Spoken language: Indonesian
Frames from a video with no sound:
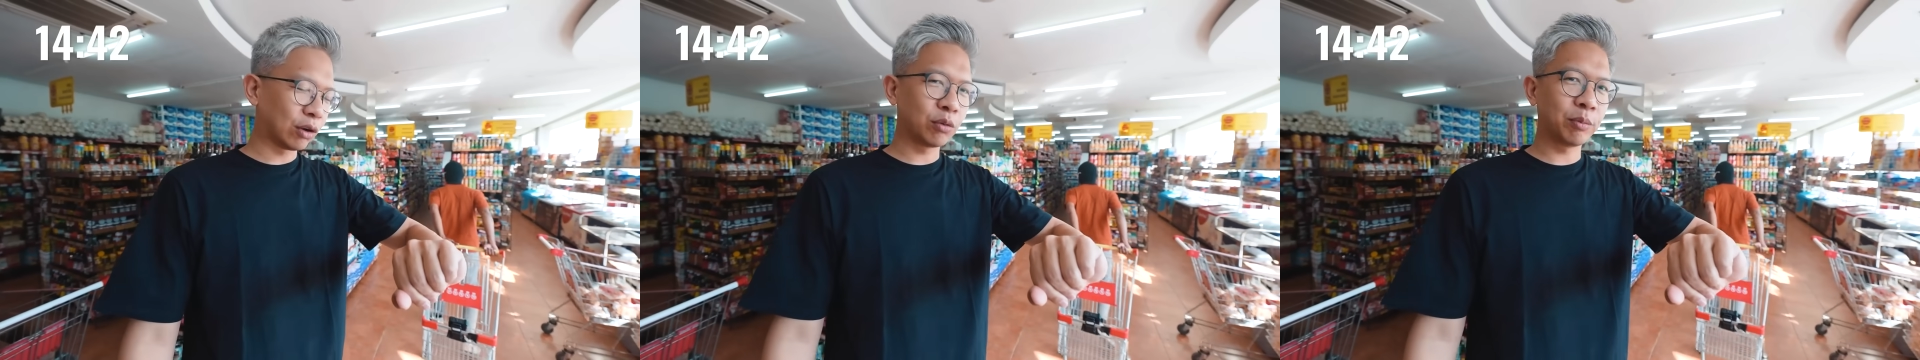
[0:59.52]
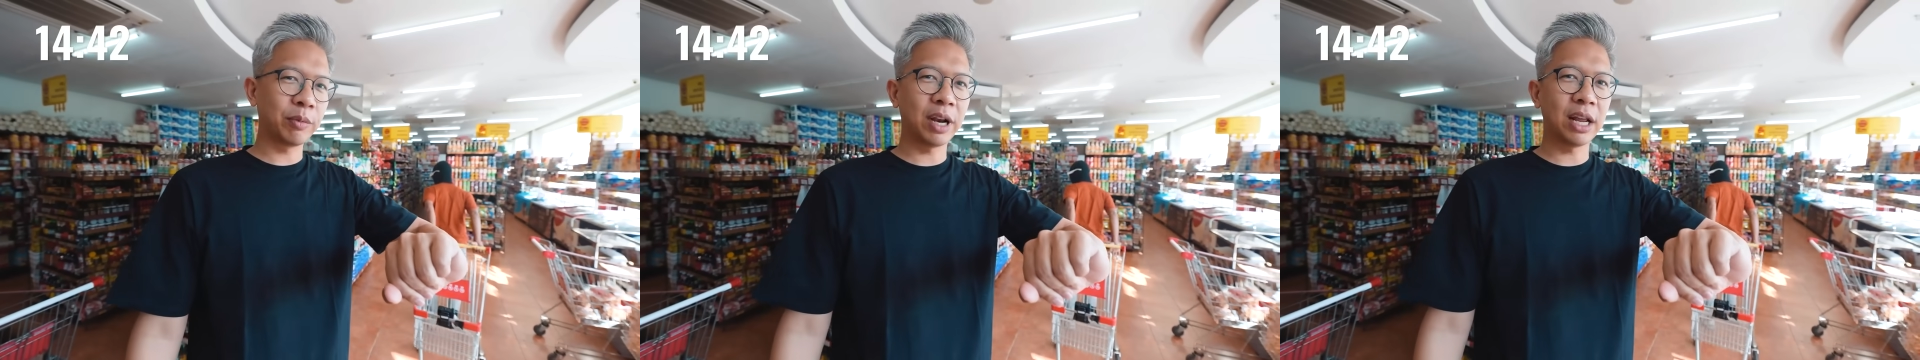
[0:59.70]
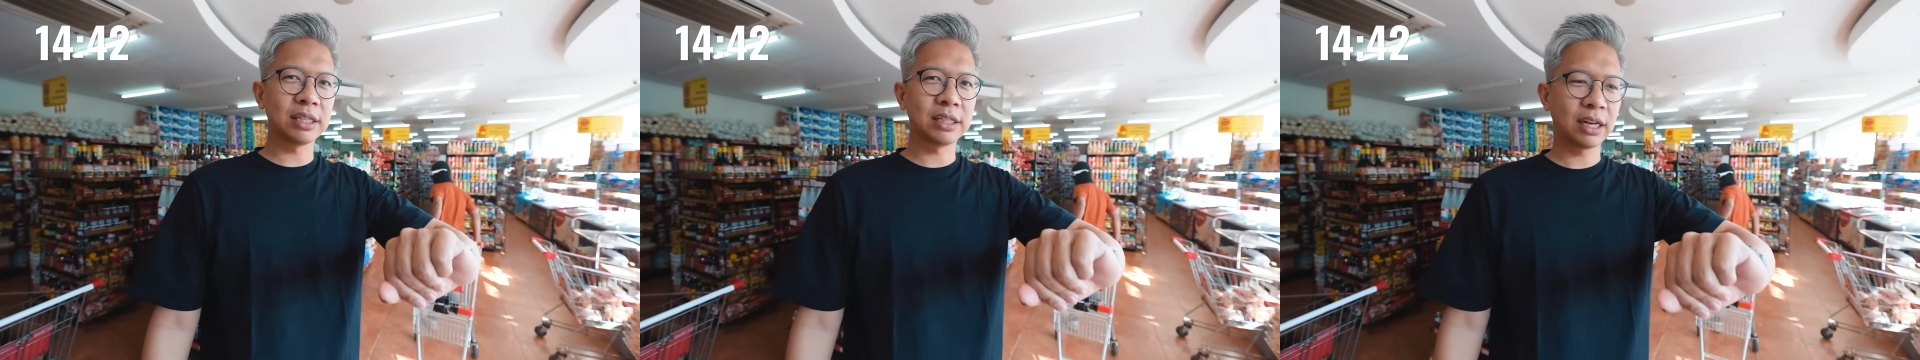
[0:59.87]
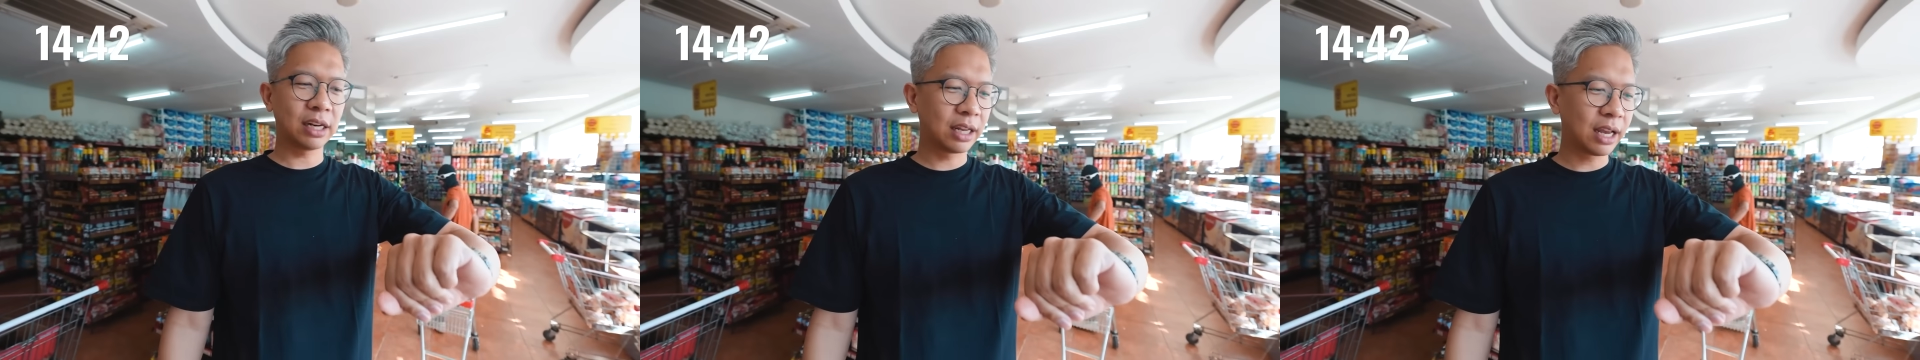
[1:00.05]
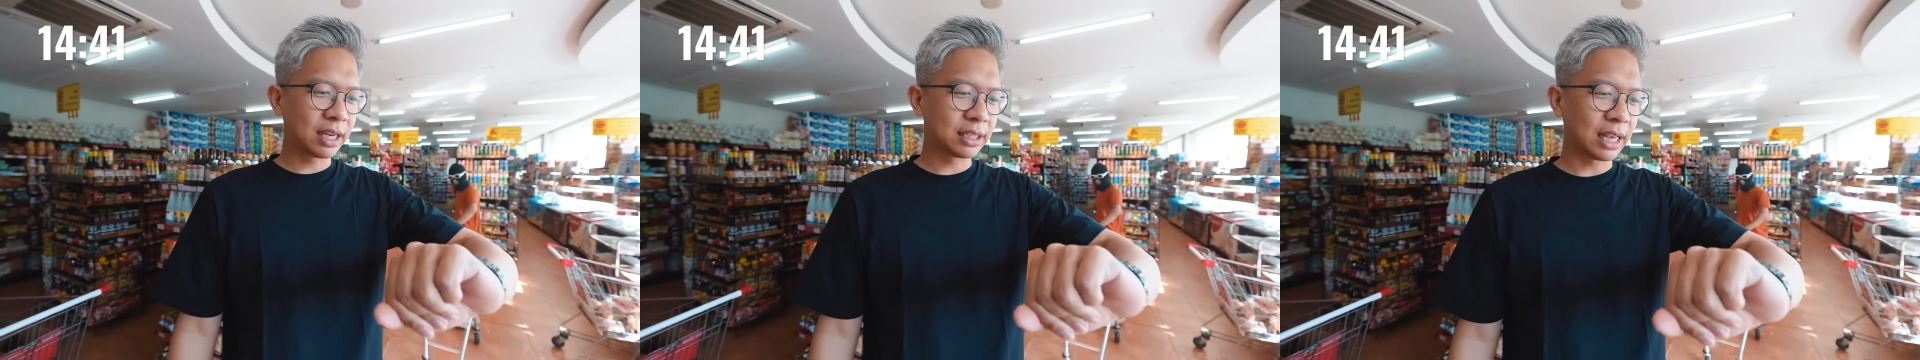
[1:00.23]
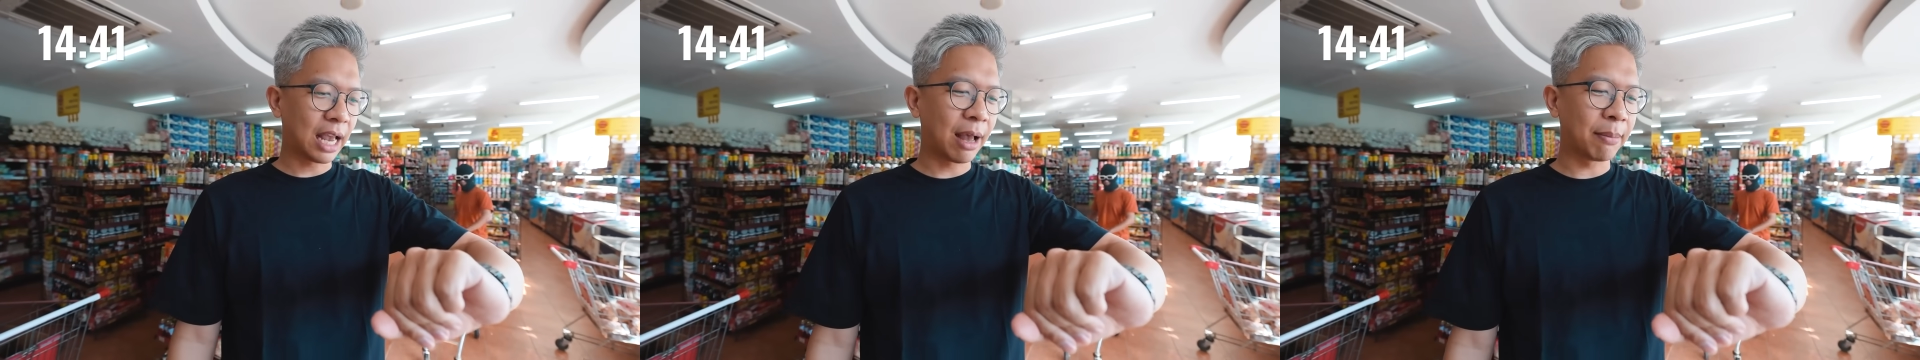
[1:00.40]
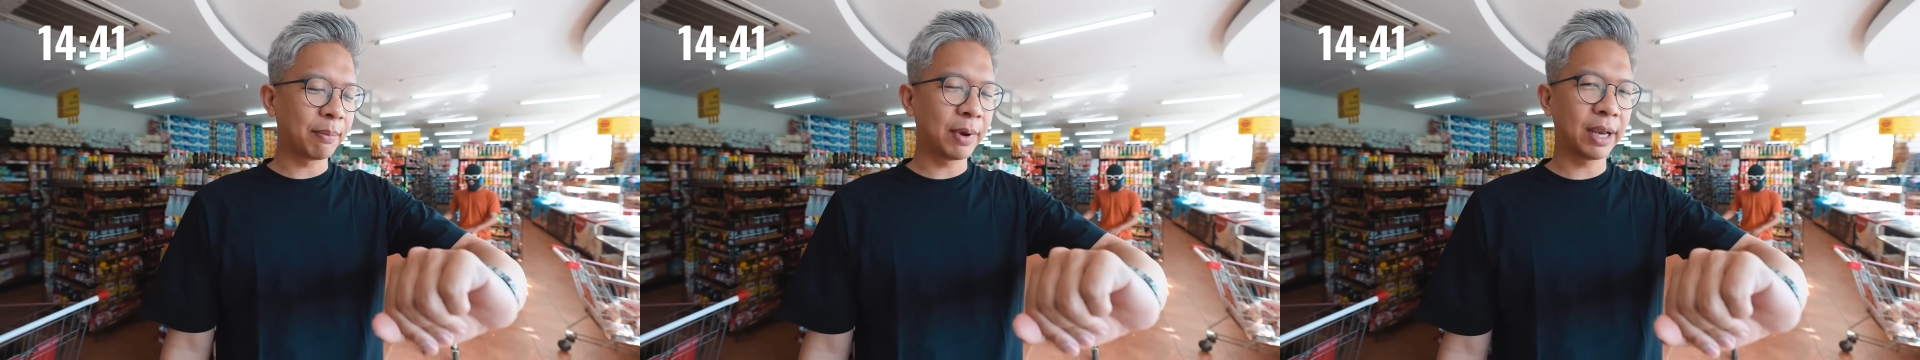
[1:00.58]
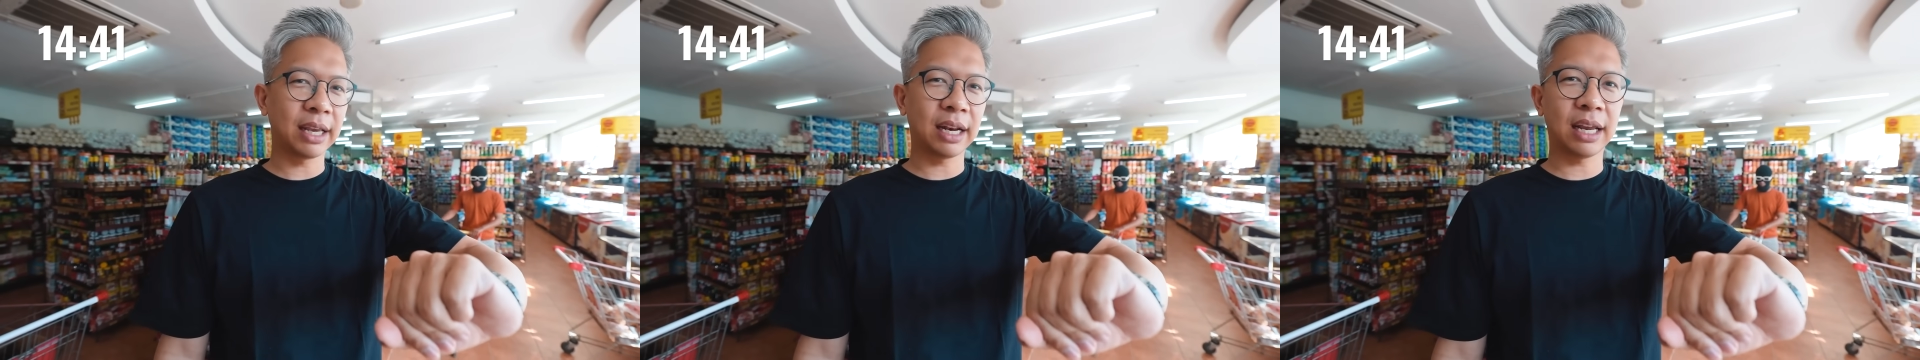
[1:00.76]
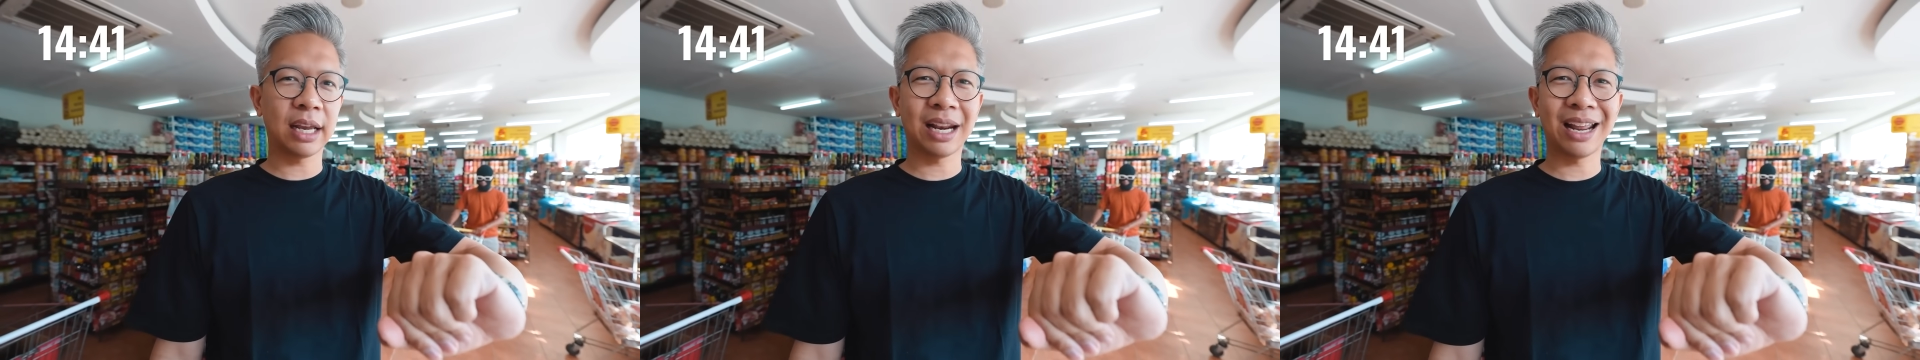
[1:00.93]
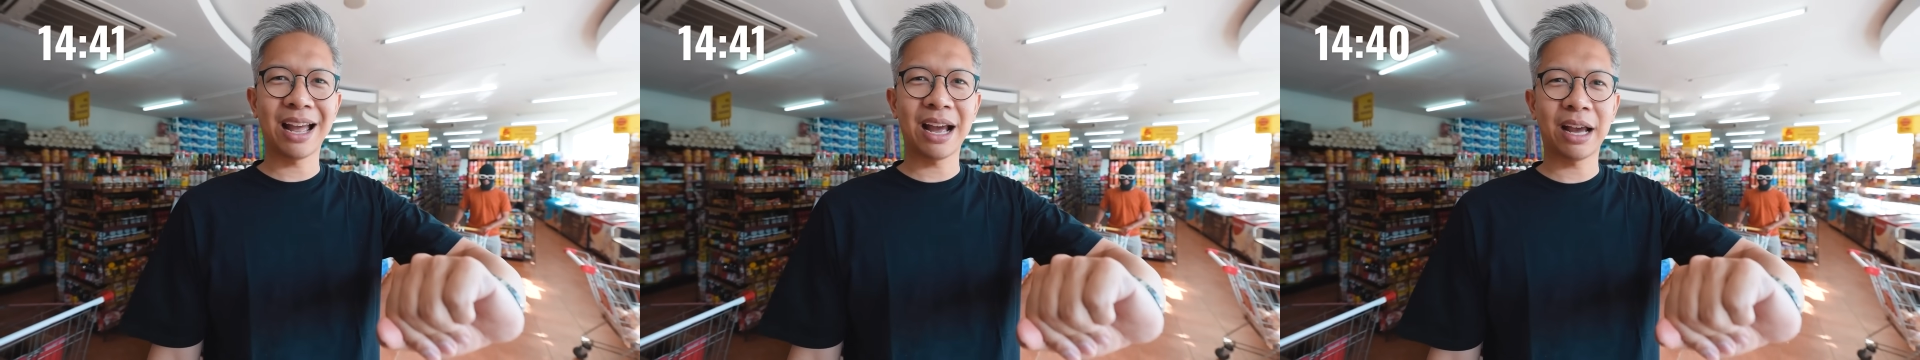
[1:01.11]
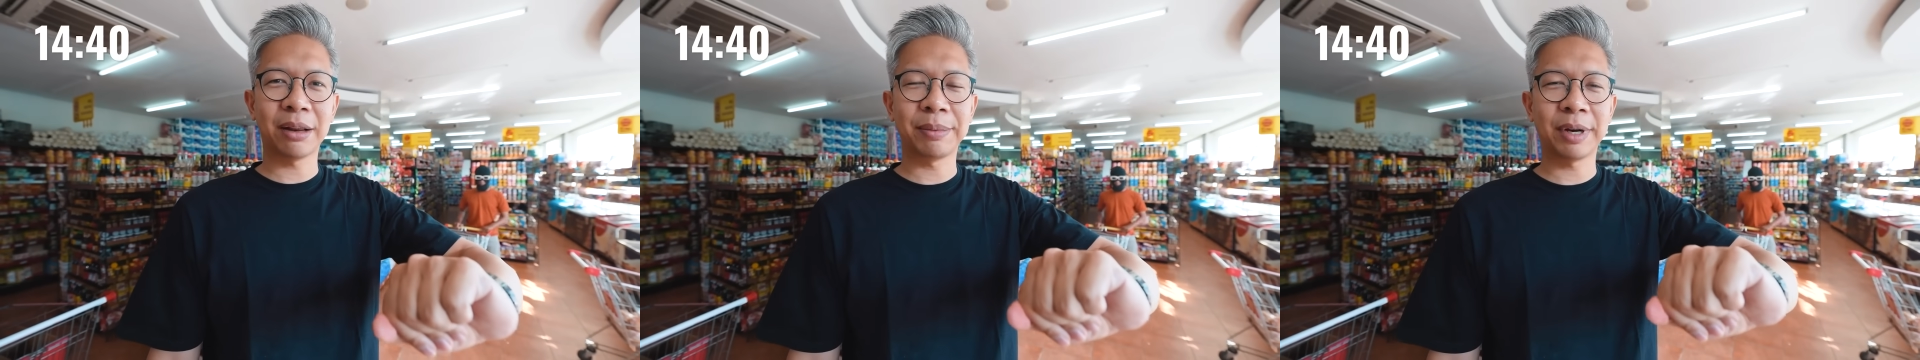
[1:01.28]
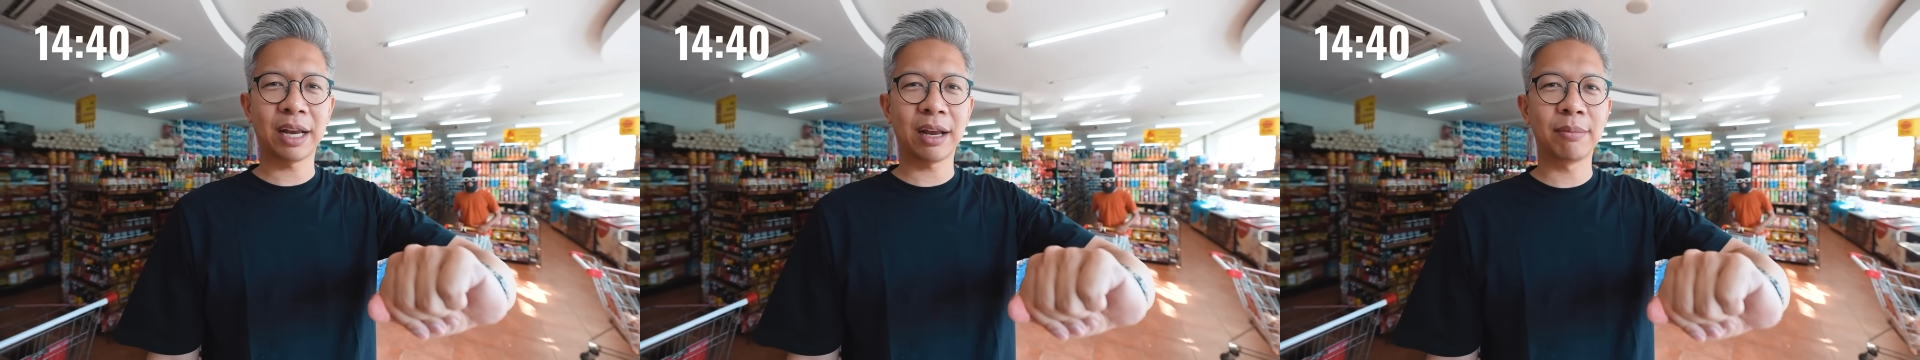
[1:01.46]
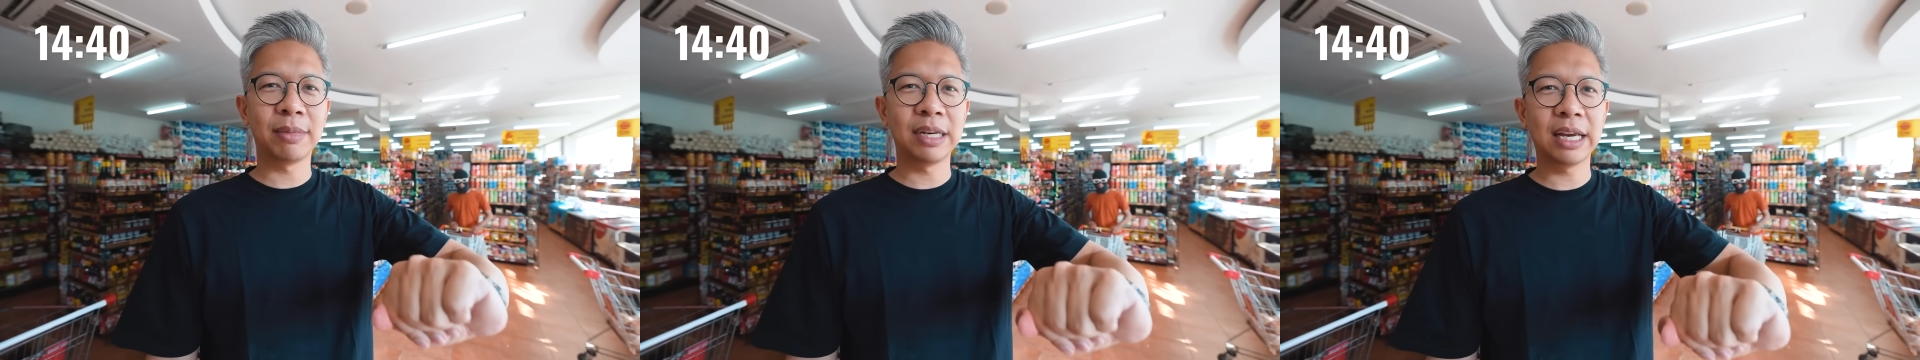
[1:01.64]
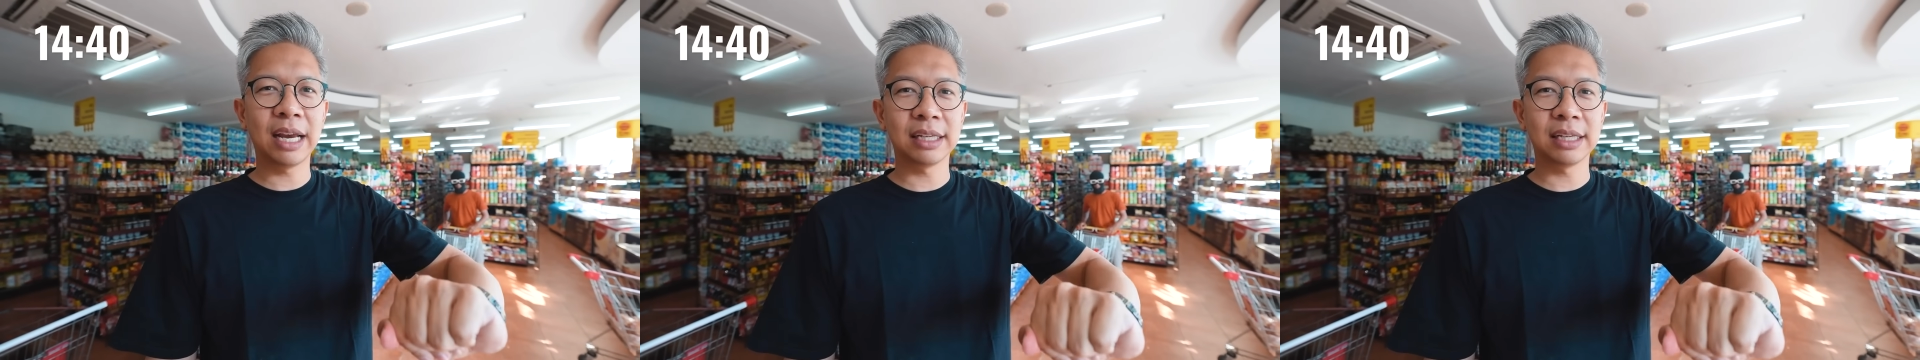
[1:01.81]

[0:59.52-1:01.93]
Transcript: aku penasaran guys apa kira-kira akan mereka beli